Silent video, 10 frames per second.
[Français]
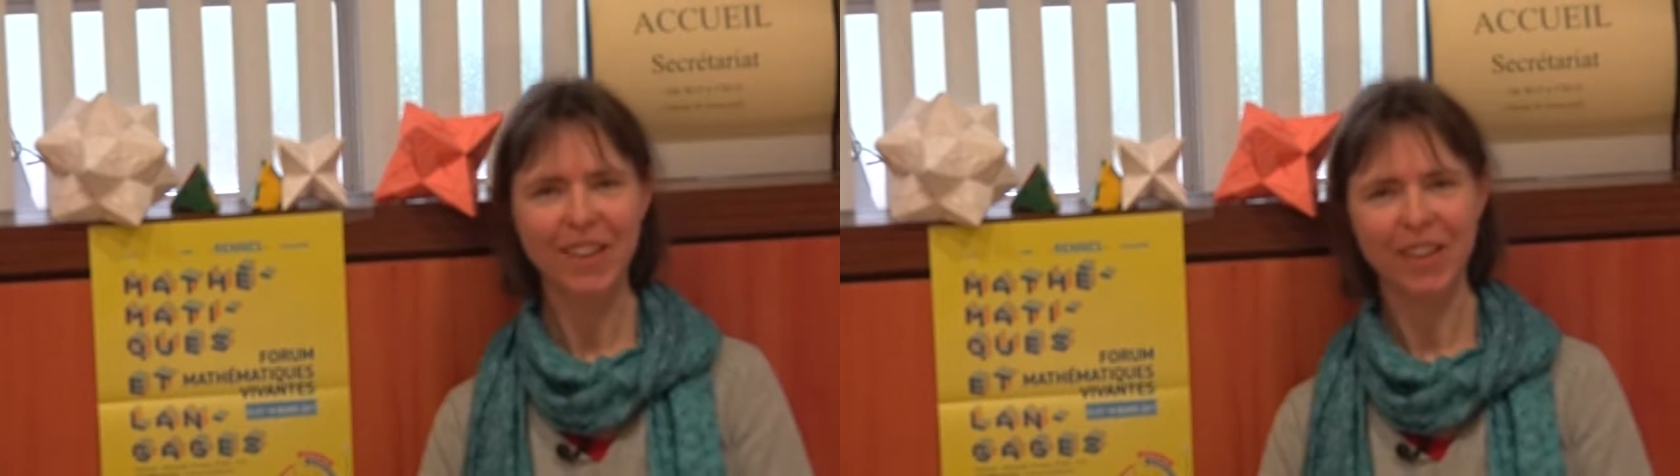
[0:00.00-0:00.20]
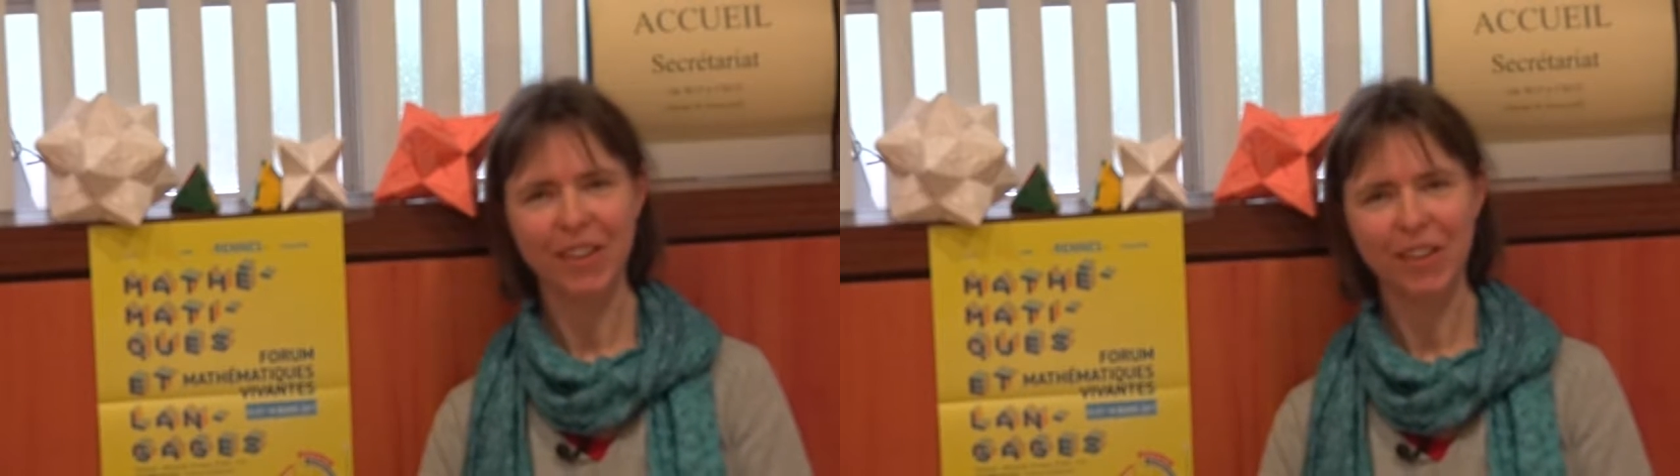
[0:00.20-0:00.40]

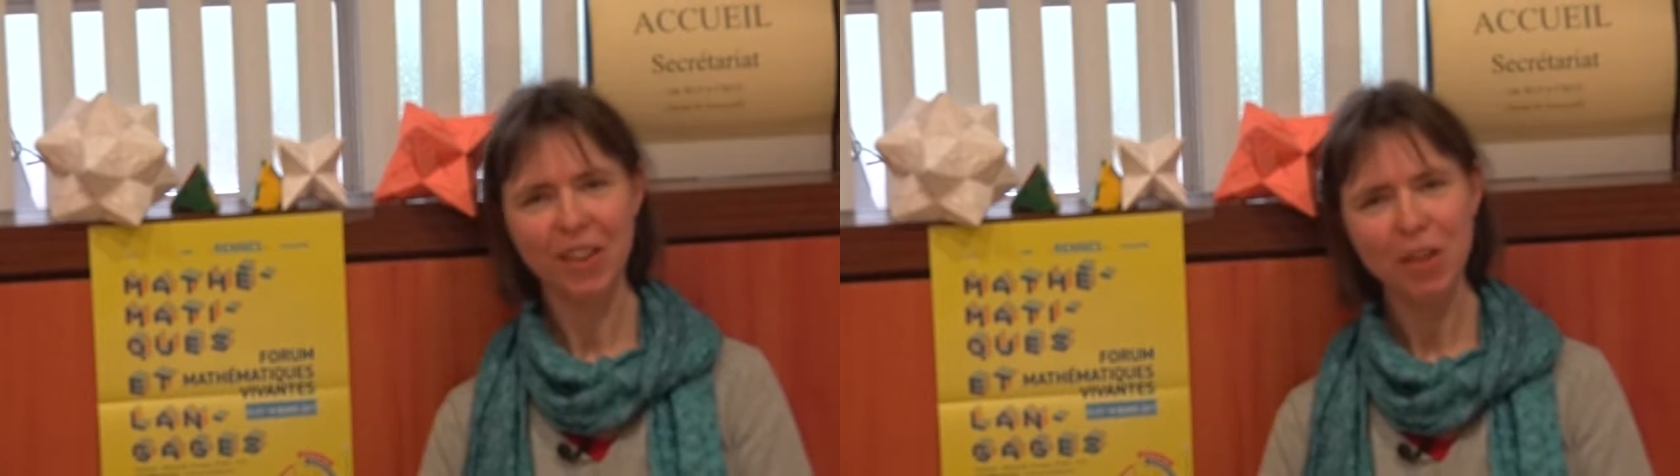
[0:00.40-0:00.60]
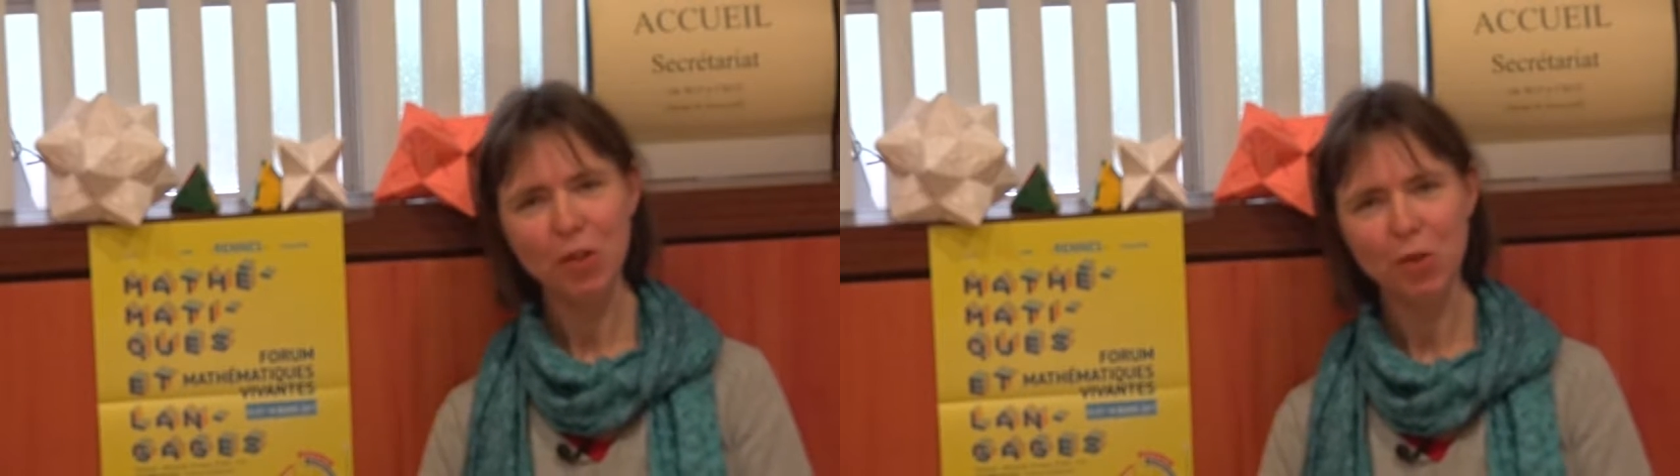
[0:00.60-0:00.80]
euh,
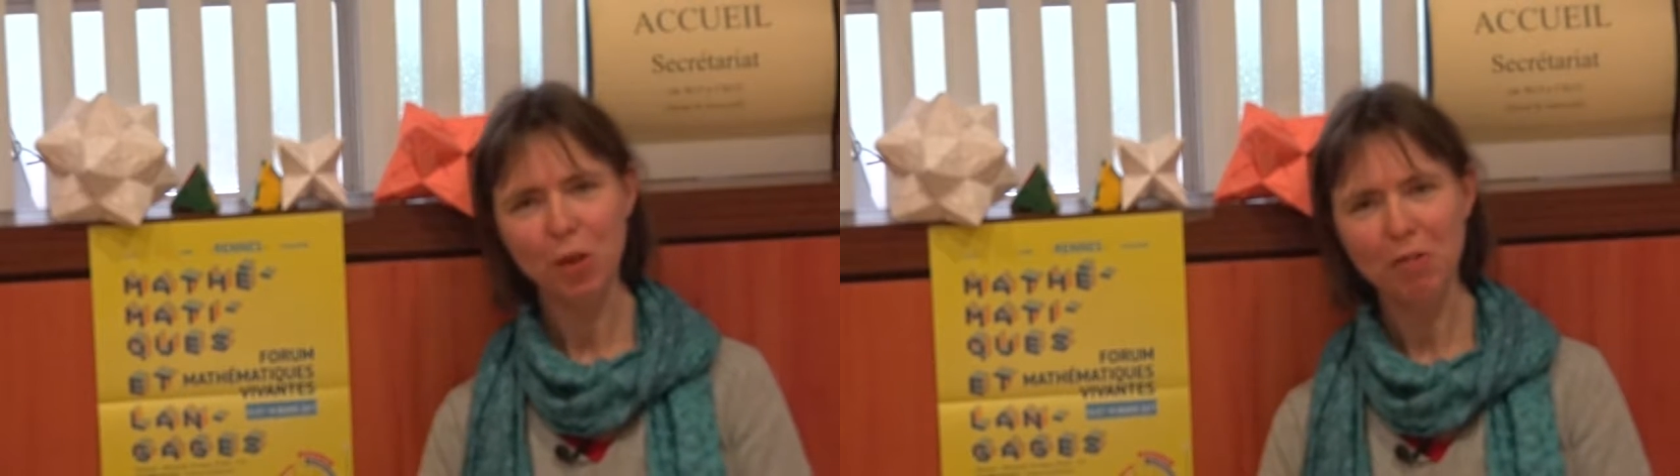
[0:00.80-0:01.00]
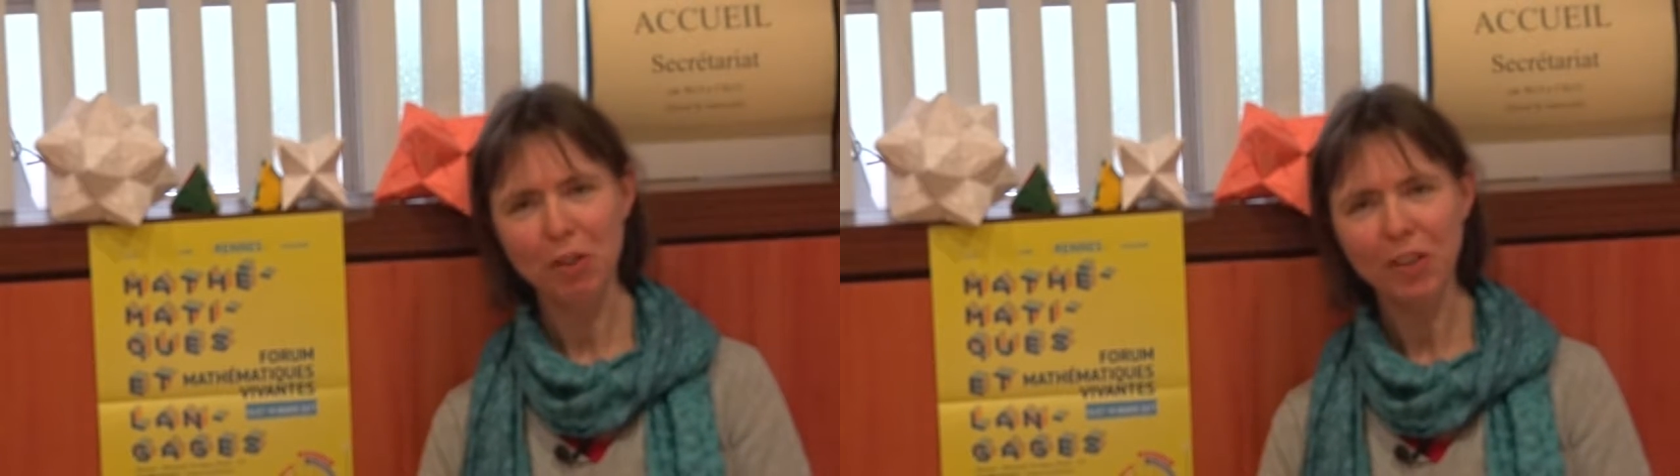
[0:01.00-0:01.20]
quel que
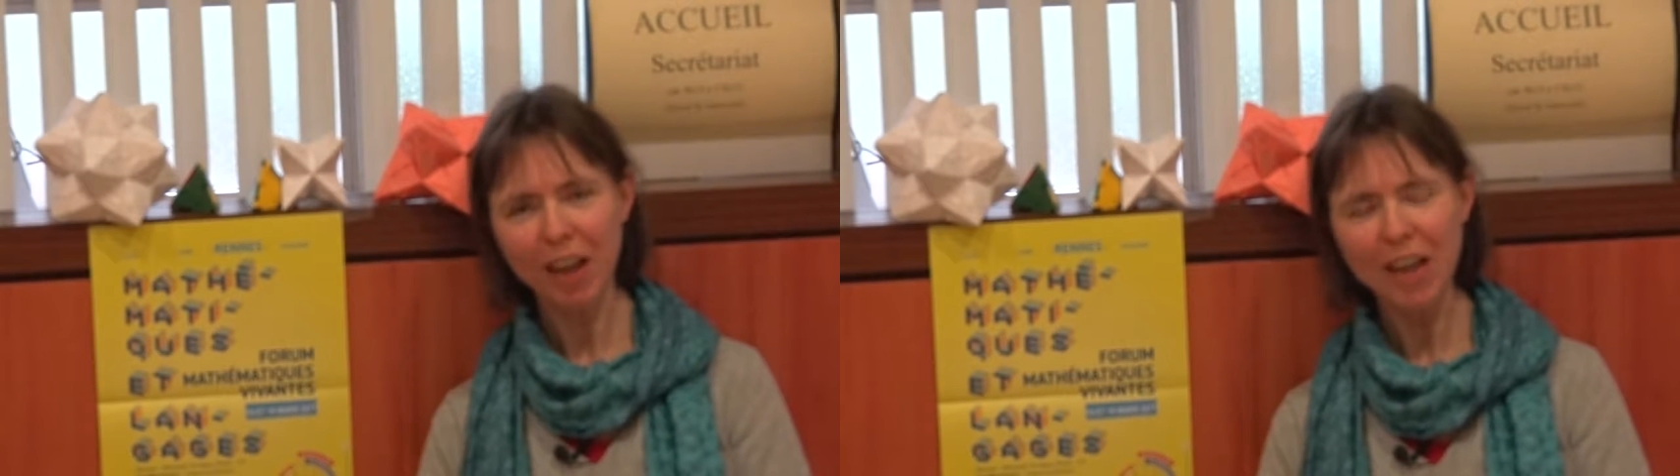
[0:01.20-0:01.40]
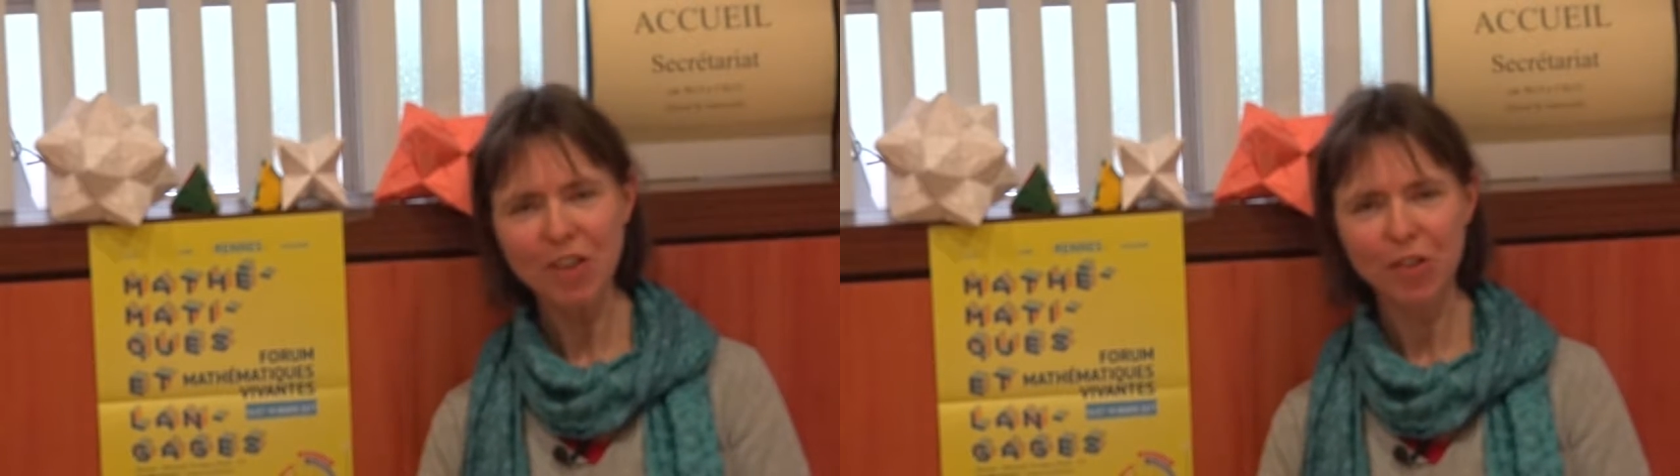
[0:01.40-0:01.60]
soit votre
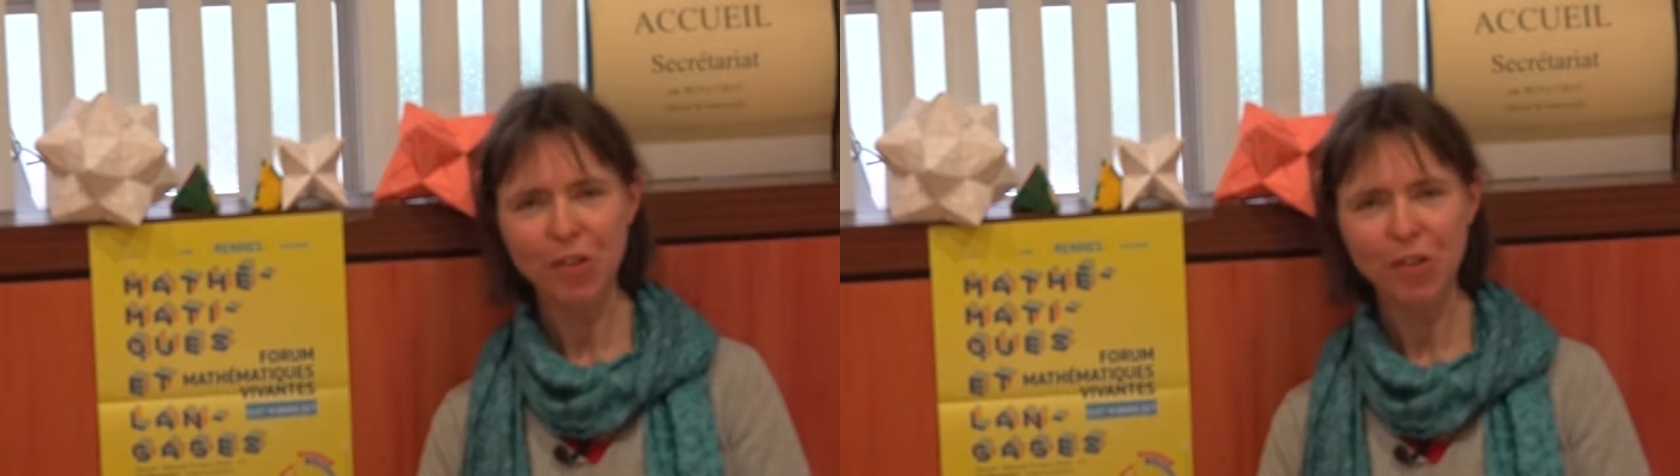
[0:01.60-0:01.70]
âge,